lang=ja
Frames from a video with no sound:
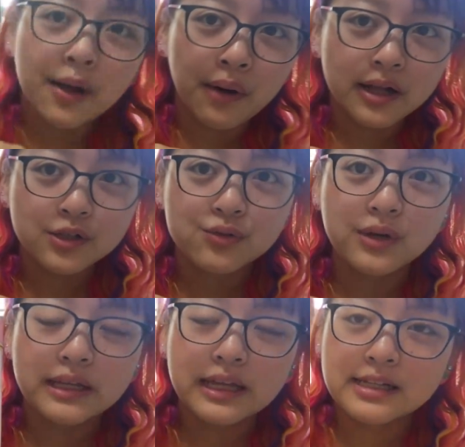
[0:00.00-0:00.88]
回は
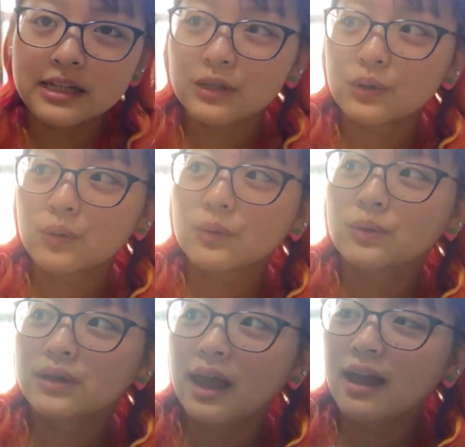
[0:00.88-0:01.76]
直営店さんというこ
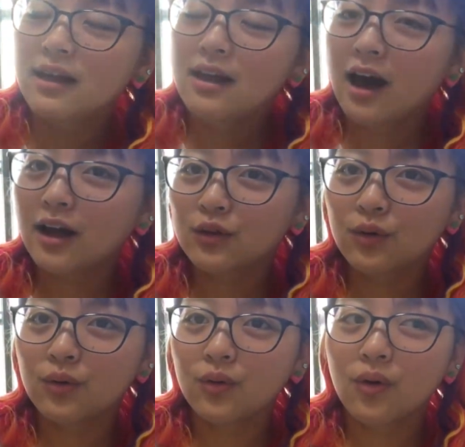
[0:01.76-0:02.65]
とで、
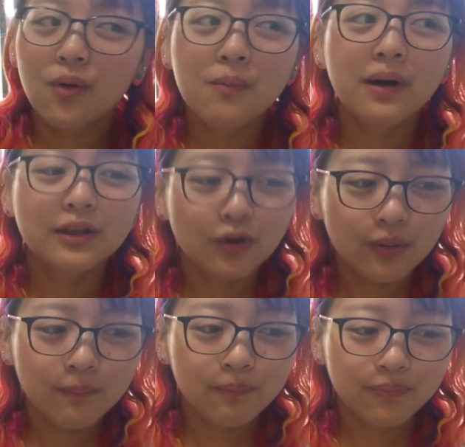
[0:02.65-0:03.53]
本場の
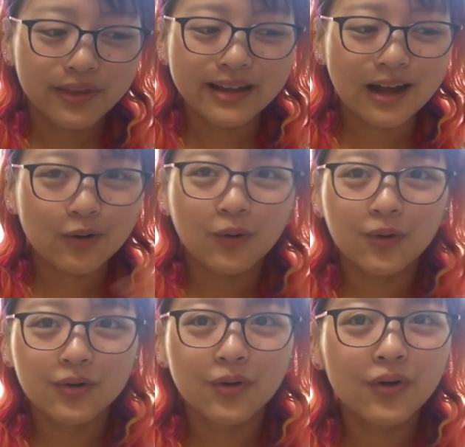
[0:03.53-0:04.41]

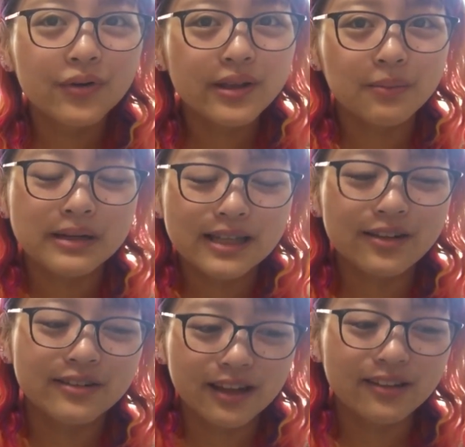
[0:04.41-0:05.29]
こういう風に混ぜ
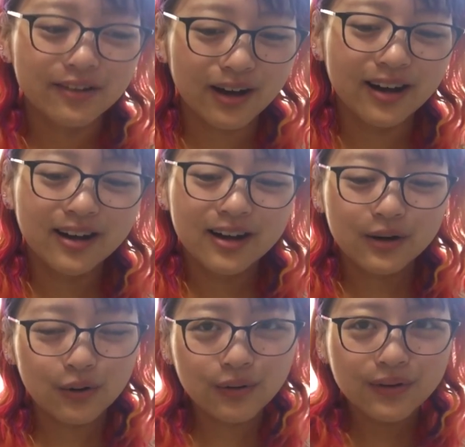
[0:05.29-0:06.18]
るんだとか、
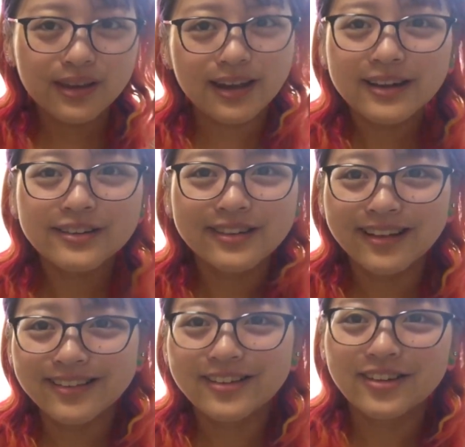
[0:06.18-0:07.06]
こういう風にやるん
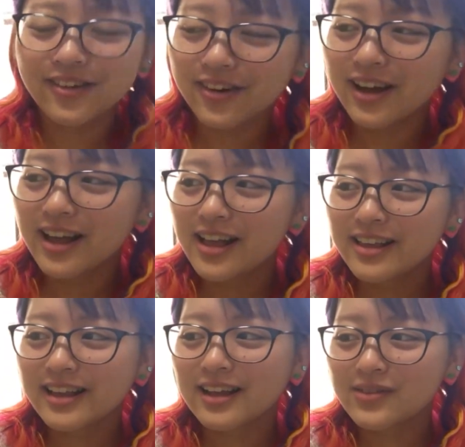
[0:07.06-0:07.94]
だっていうのを
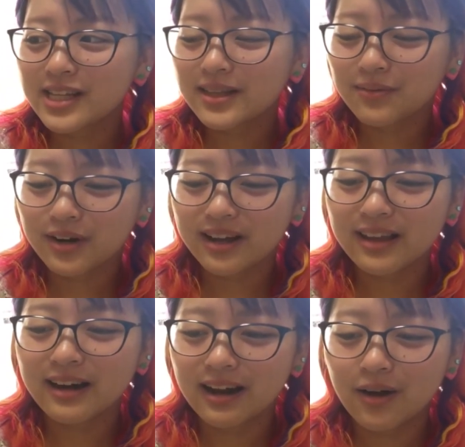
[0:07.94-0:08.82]
見せてもらい
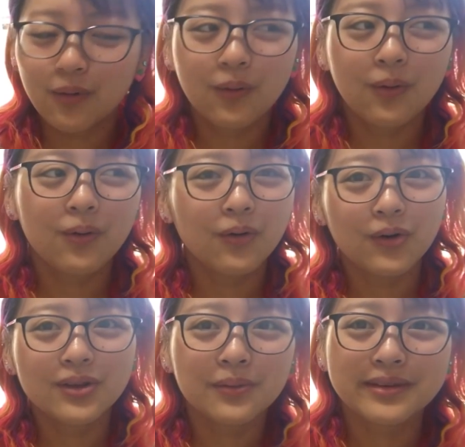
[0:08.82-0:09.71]
ながら、
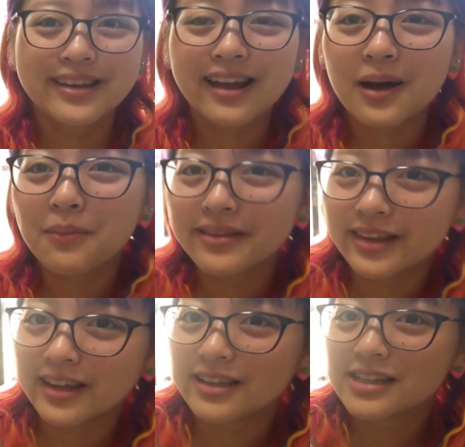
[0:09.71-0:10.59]
おーと思って高まっ
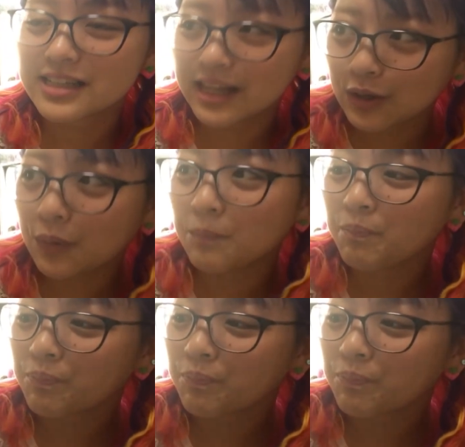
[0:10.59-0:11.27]
てたんですけど、